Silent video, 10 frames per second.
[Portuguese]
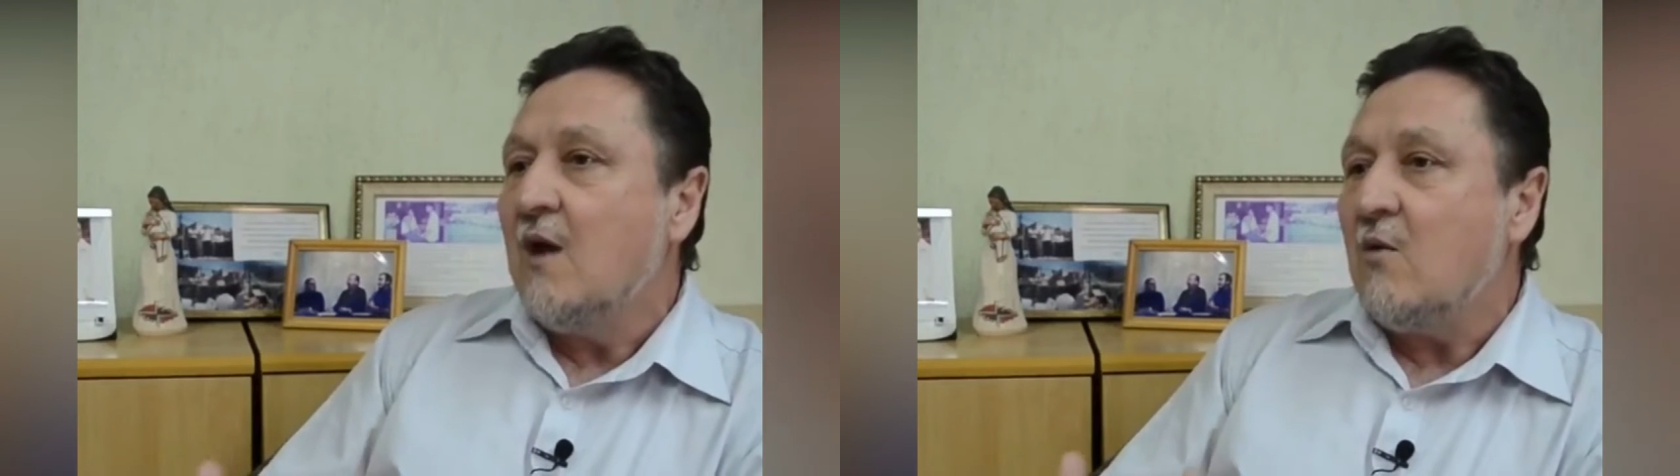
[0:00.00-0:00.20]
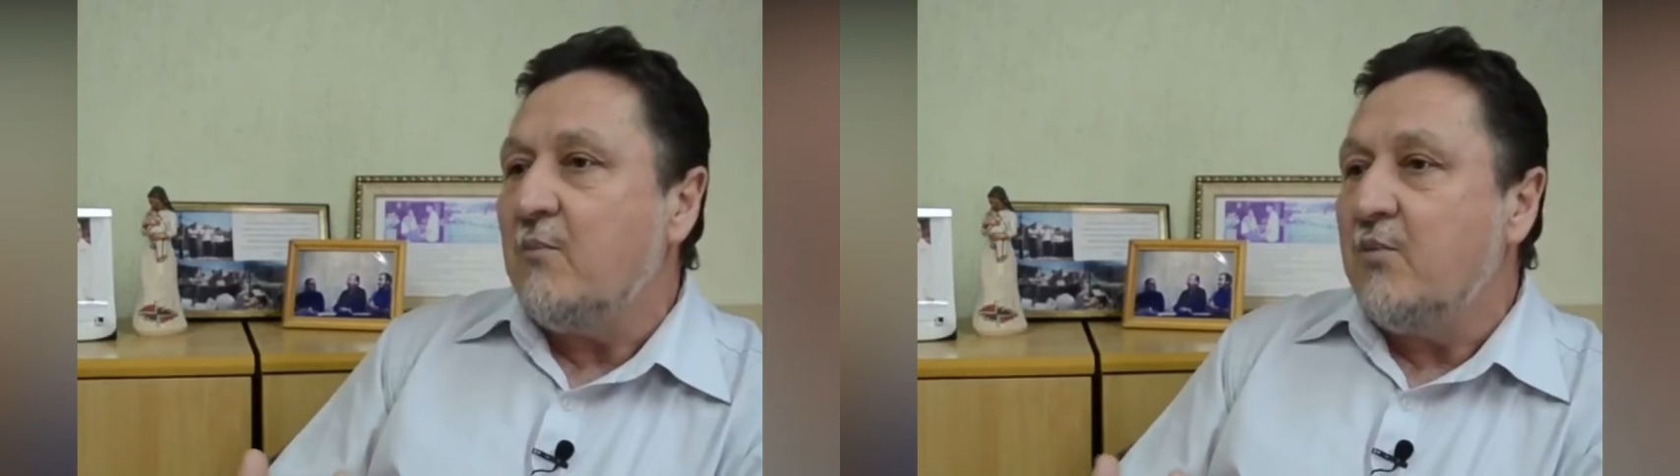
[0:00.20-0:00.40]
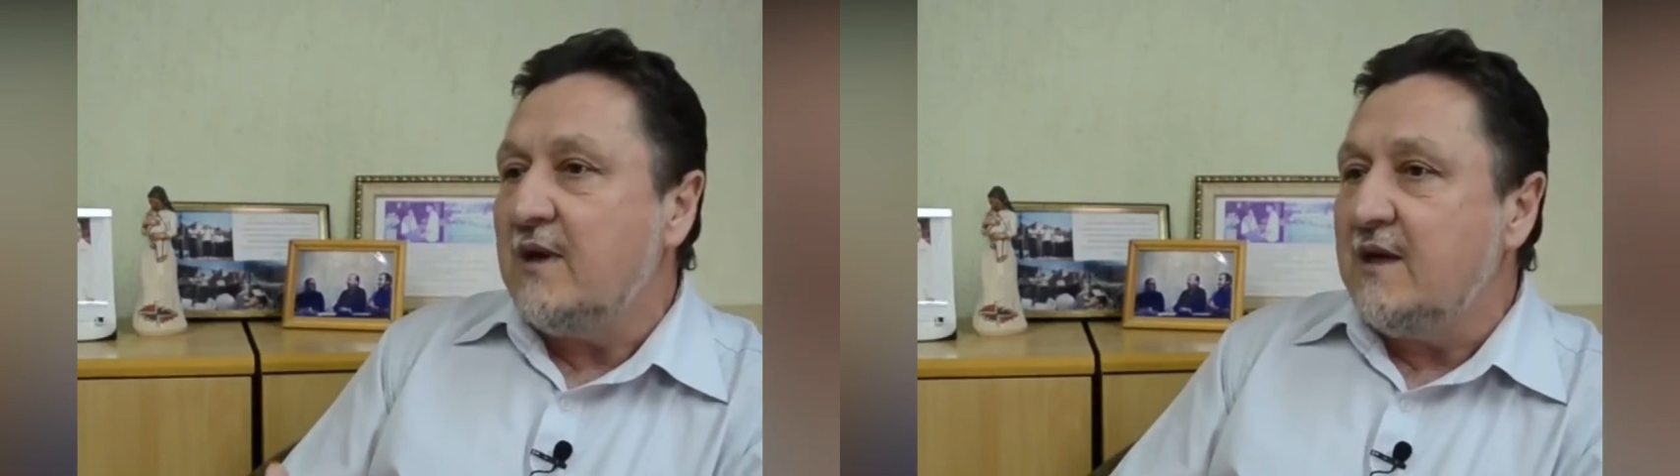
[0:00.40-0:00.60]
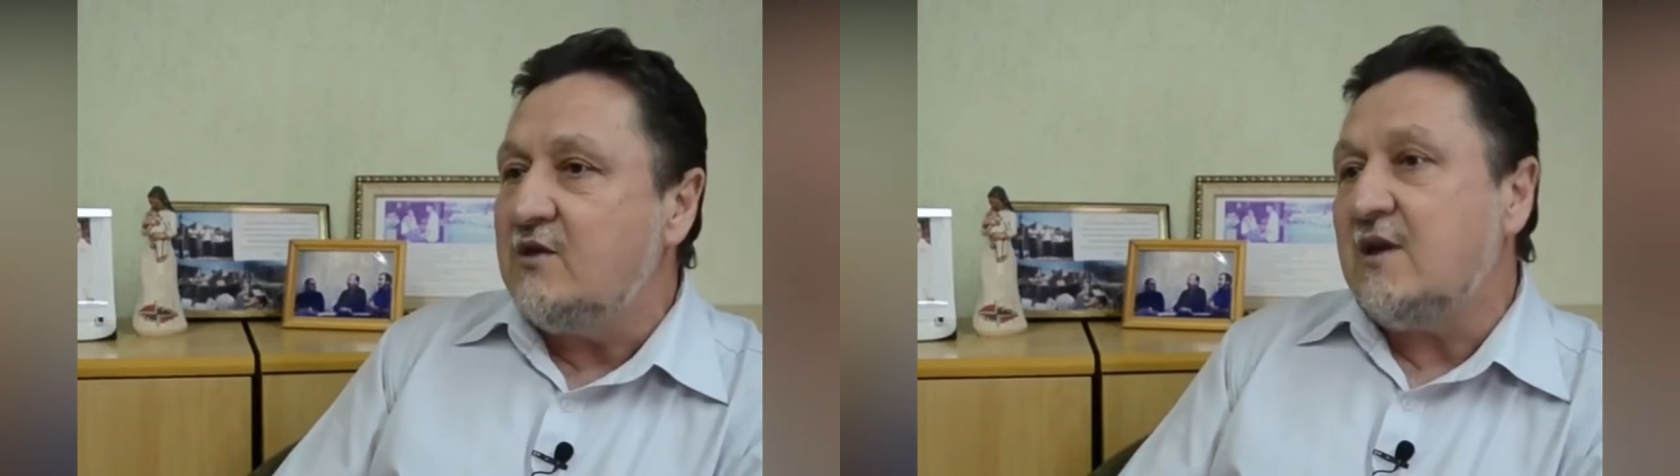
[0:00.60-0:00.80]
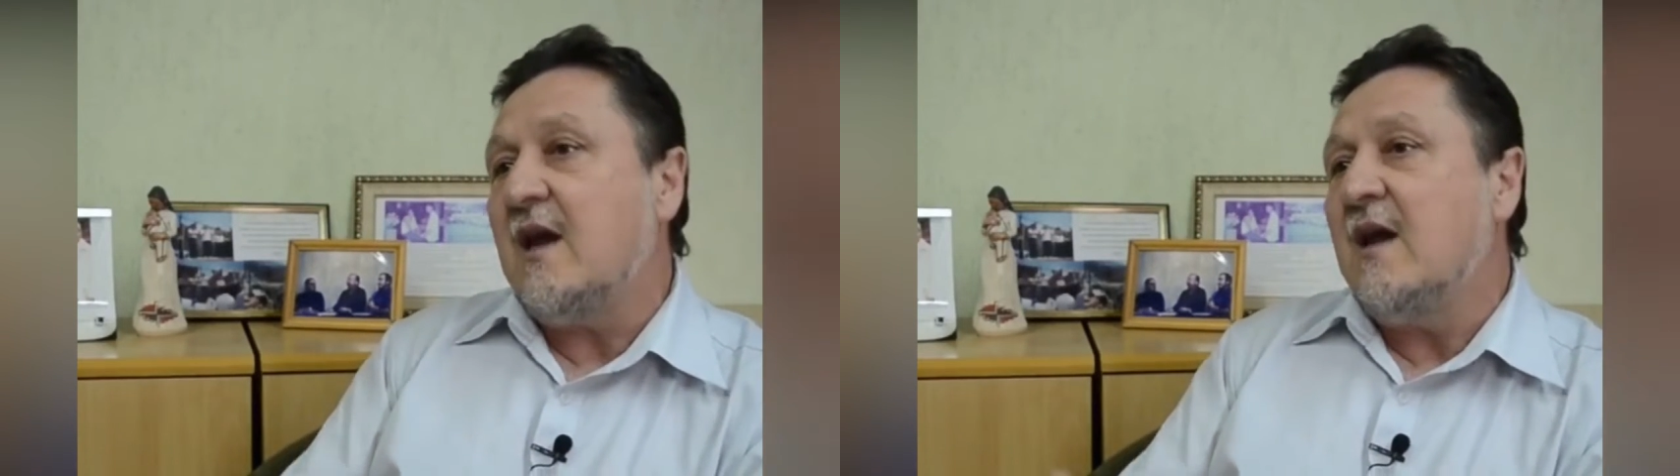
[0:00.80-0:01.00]
com a
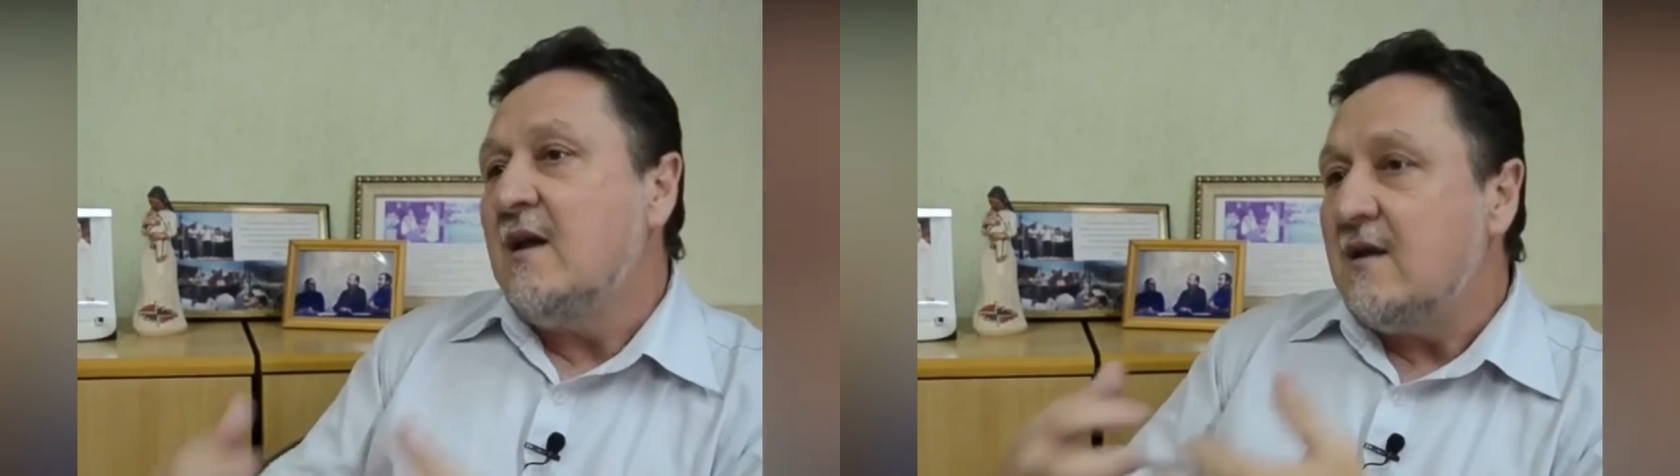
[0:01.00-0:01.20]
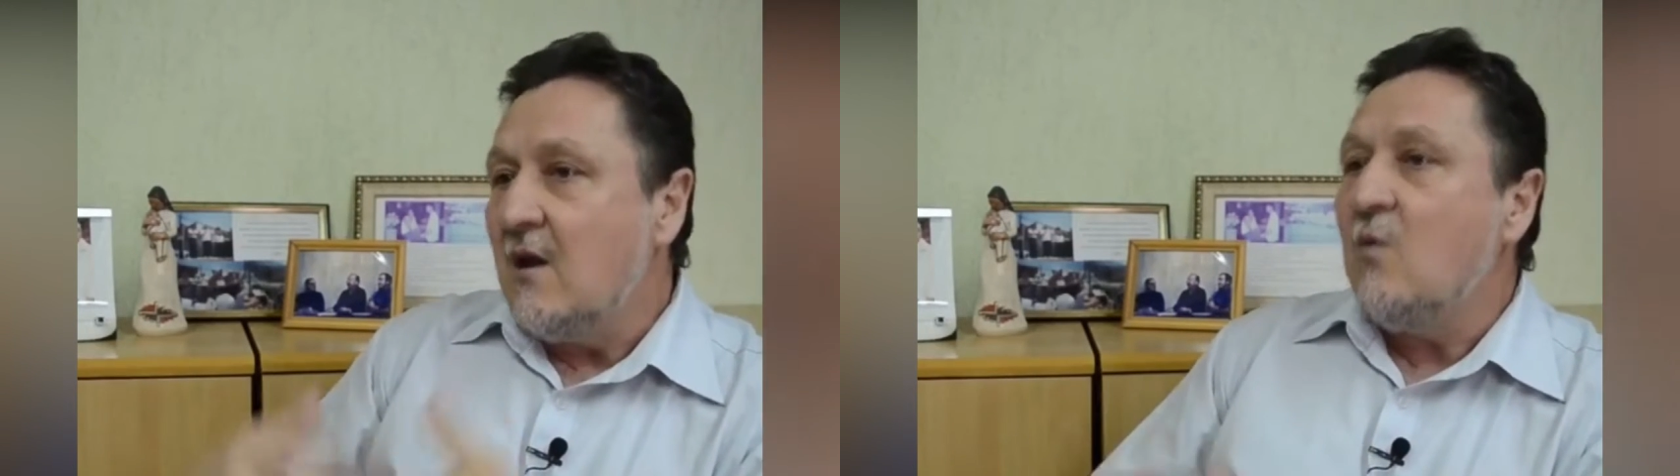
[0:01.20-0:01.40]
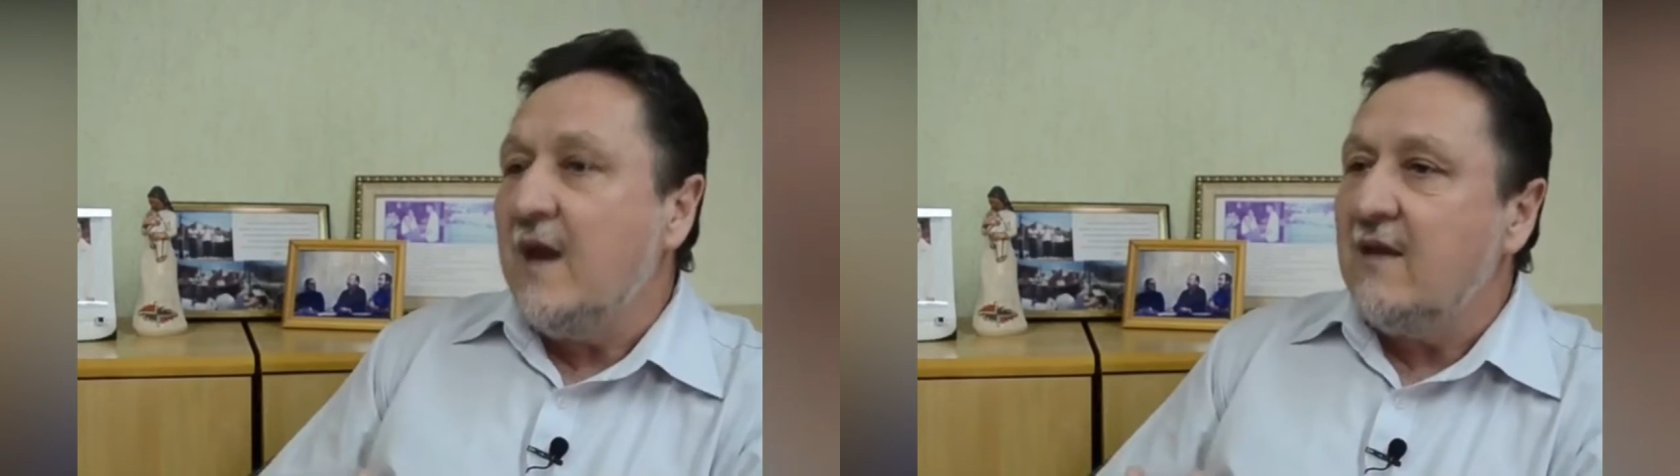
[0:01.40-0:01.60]
política não